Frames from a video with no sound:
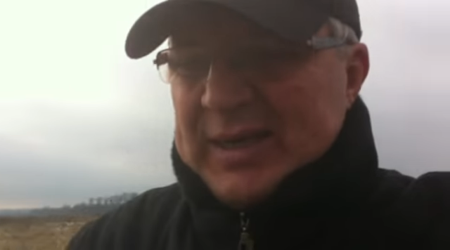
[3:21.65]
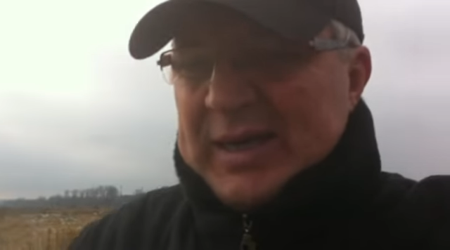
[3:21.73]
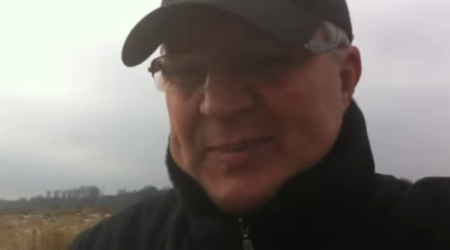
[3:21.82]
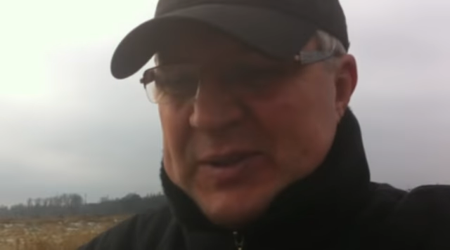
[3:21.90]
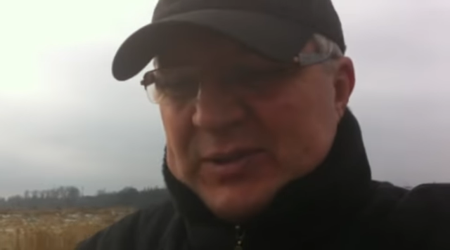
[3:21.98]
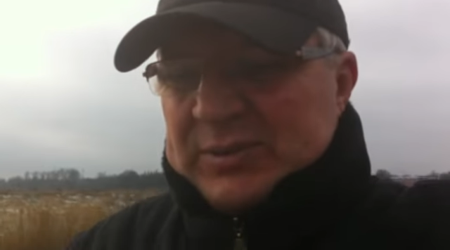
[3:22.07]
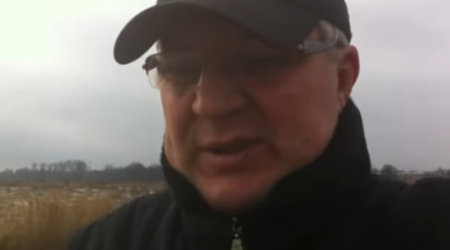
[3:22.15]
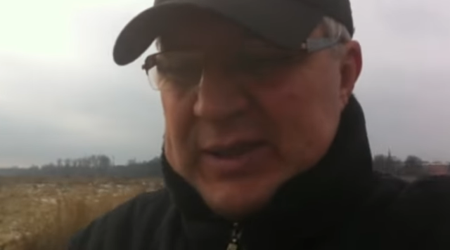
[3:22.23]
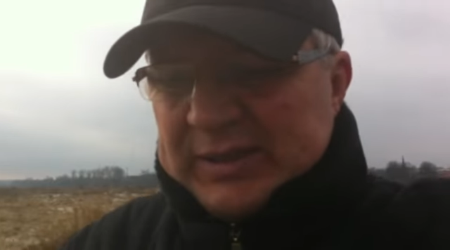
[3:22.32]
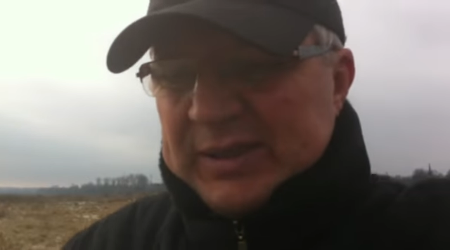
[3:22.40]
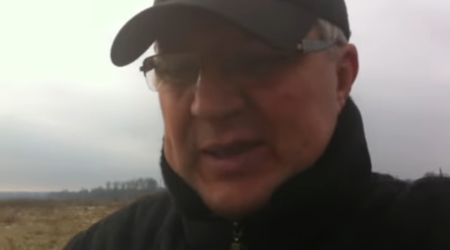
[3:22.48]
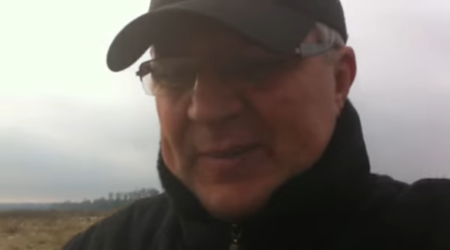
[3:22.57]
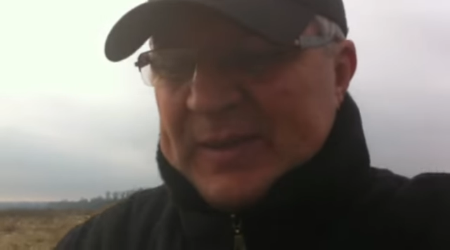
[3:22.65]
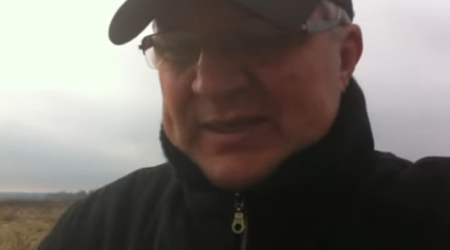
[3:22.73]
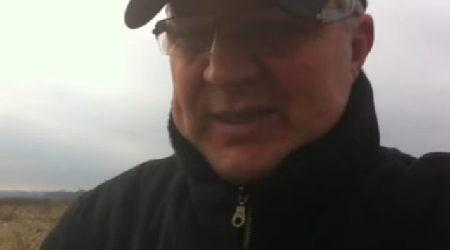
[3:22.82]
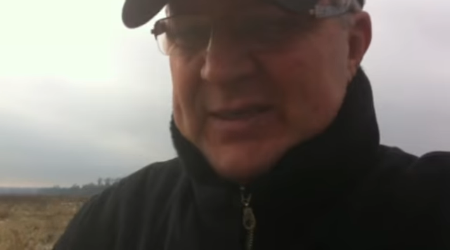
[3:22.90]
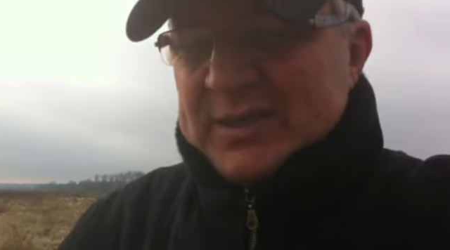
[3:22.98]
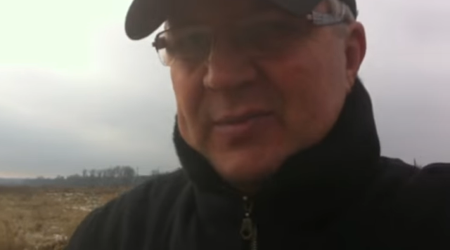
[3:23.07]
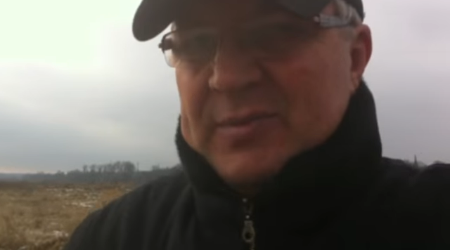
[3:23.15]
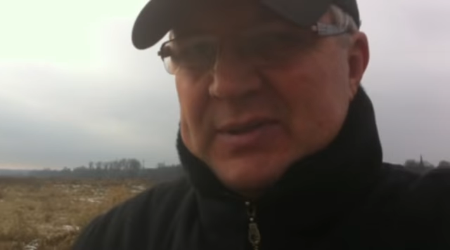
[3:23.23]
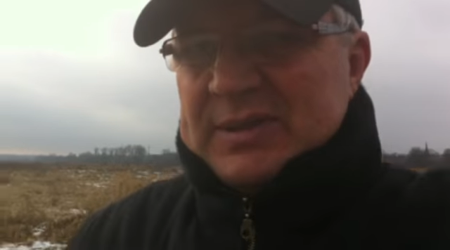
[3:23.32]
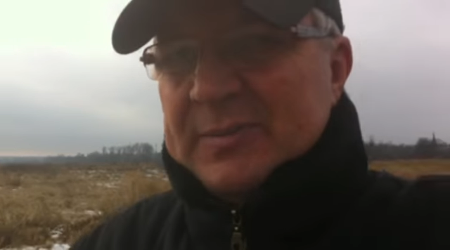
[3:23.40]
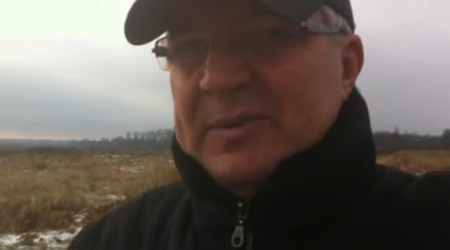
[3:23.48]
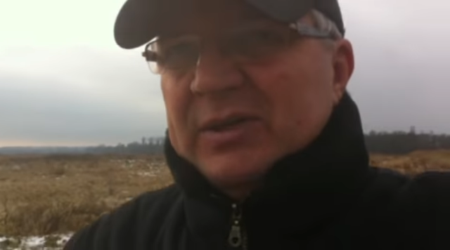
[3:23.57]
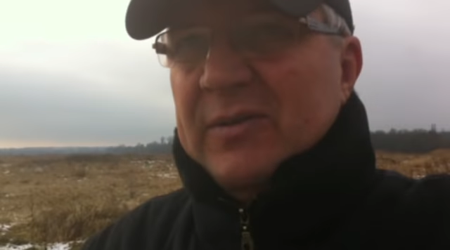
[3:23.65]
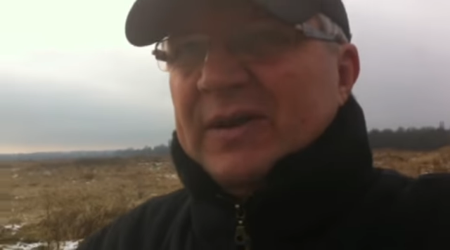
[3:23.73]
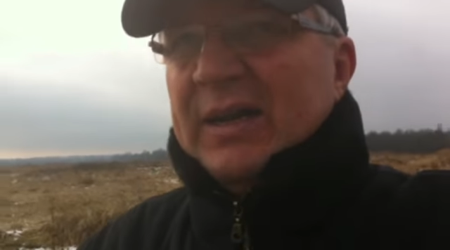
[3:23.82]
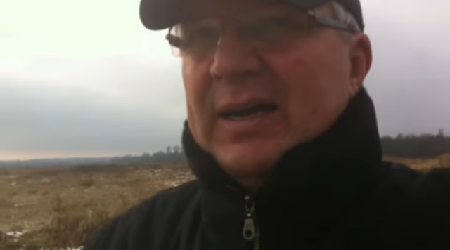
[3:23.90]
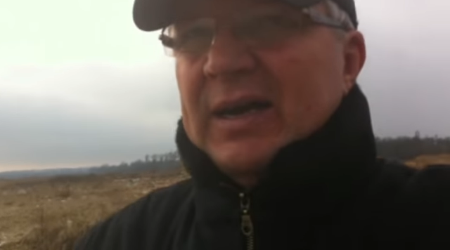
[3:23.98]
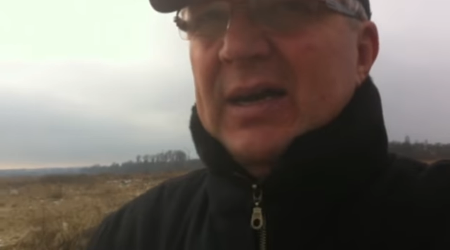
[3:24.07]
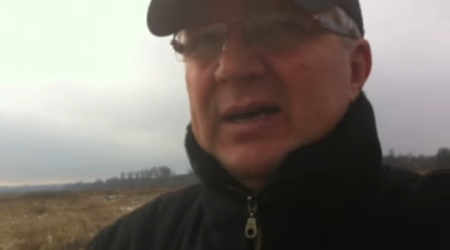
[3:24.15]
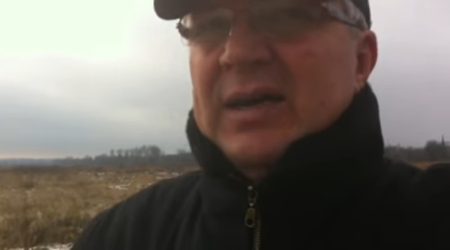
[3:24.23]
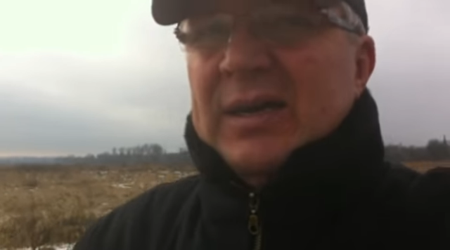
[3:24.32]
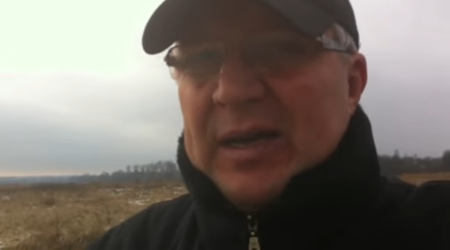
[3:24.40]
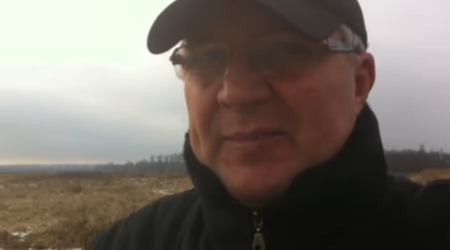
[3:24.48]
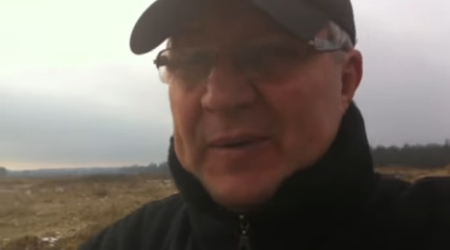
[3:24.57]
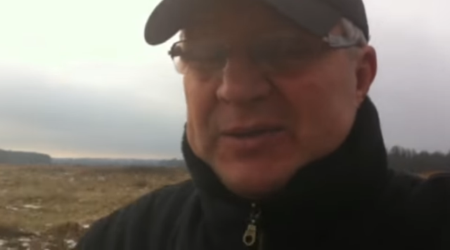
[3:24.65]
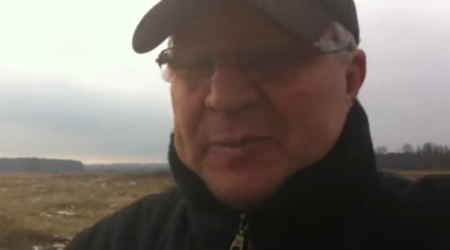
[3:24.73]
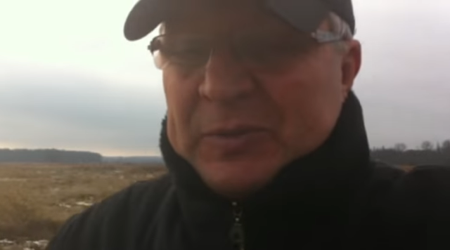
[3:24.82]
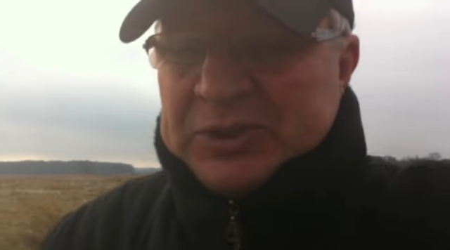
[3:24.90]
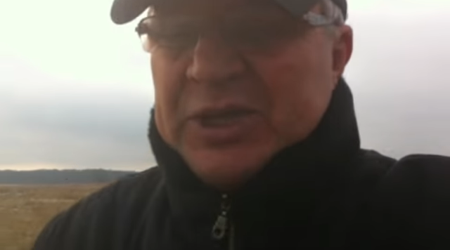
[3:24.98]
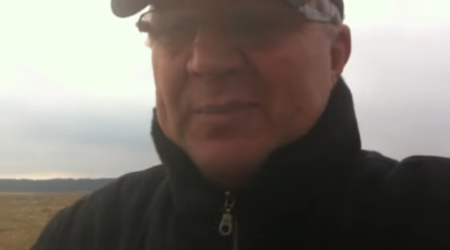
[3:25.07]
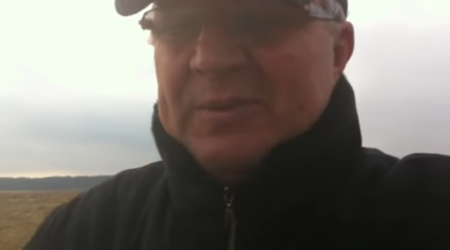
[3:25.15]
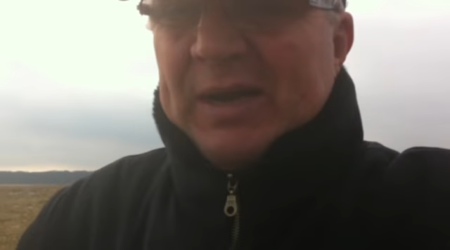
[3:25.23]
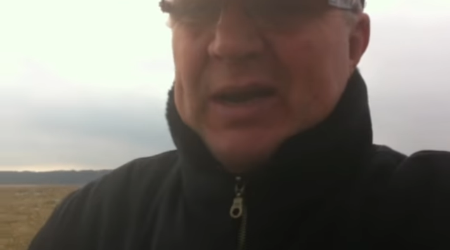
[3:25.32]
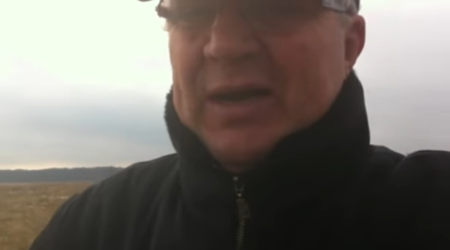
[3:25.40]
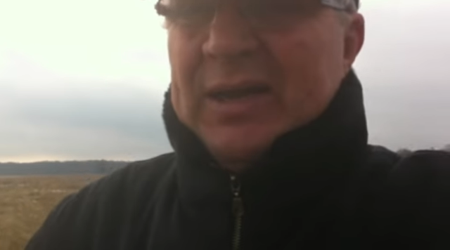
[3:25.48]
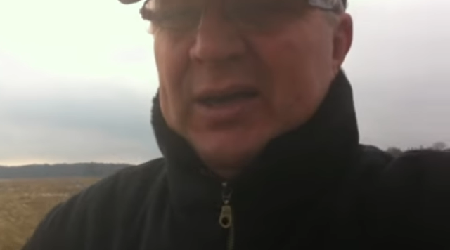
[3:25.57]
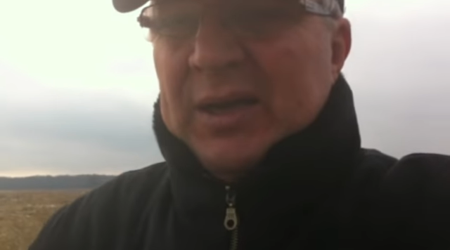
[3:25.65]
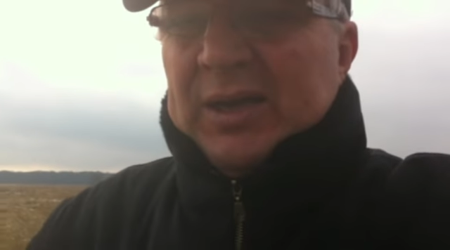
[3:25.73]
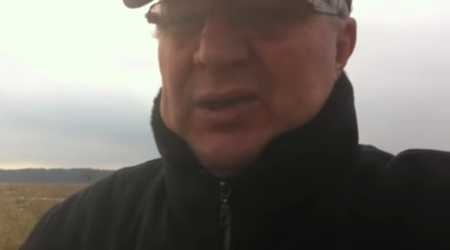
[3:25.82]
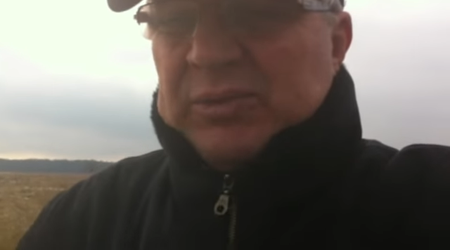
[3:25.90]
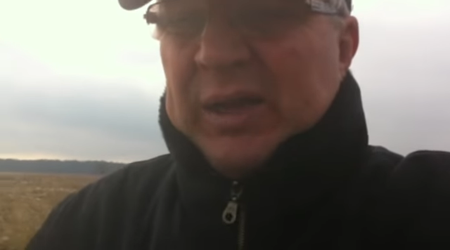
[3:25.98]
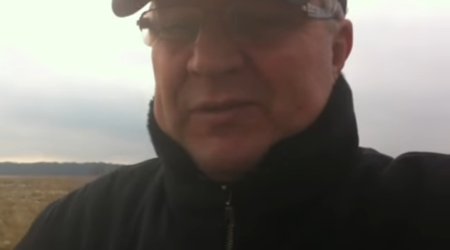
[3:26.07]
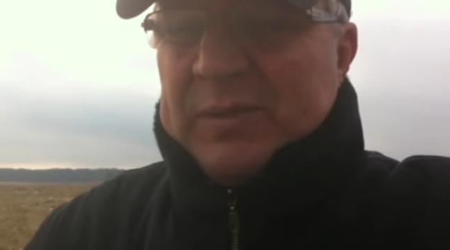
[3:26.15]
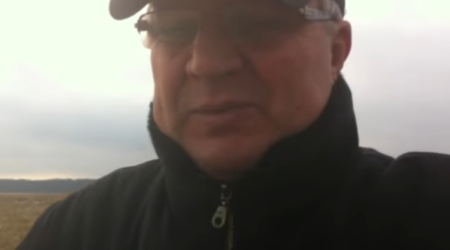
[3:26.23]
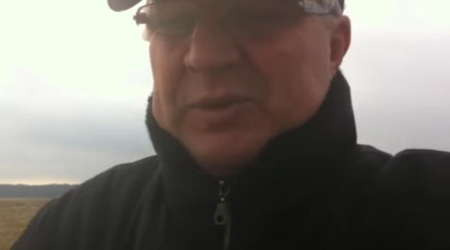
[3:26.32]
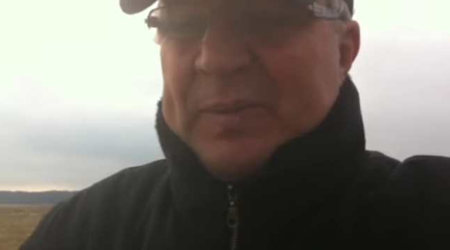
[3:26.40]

Absolutnie ta praca nad sobą, zdyscyplinowana, tak bardzo potrzebna tutaj w tym